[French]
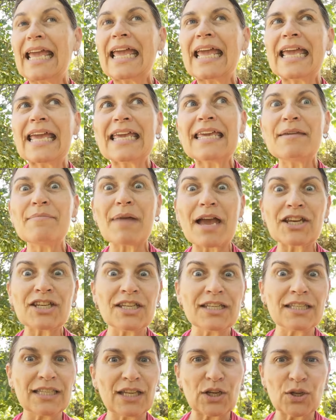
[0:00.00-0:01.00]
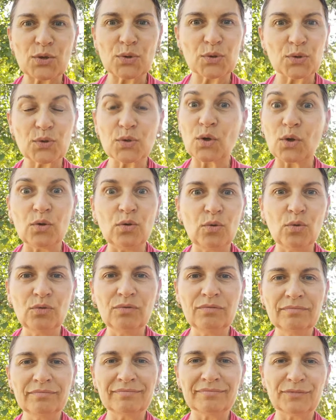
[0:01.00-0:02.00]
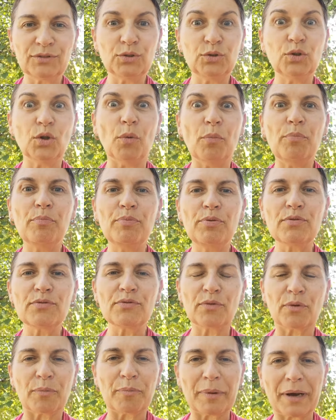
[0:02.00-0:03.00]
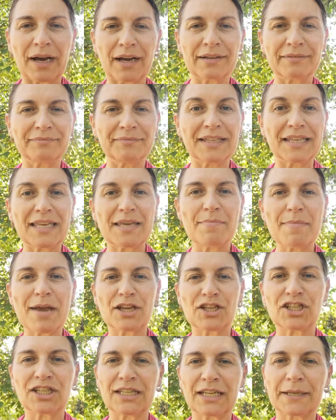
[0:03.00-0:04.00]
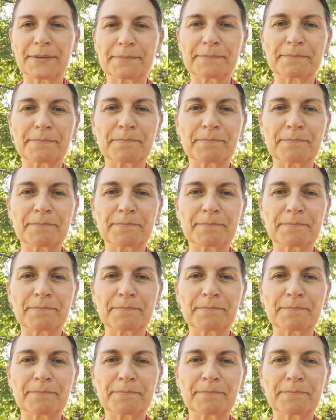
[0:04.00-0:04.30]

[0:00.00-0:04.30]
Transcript: et imagine des choses que nous, nous ne pouvons pas imaginer.